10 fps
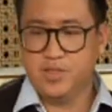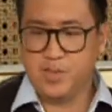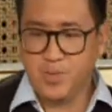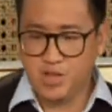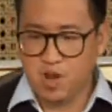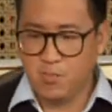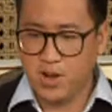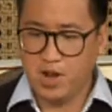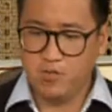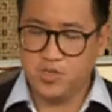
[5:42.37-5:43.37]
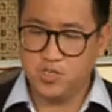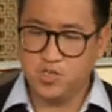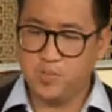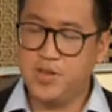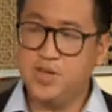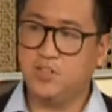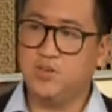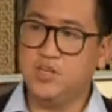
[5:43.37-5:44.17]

Tapi kalau melalui sosial media atau